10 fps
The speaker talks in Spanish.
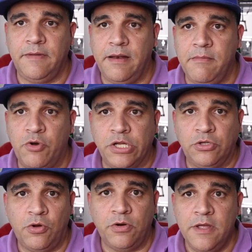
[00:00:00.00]
el
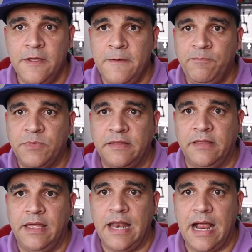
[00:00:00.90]
monitor
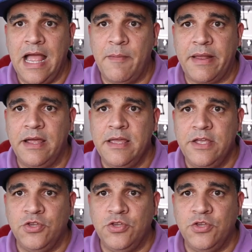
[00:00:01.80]
de la cámara.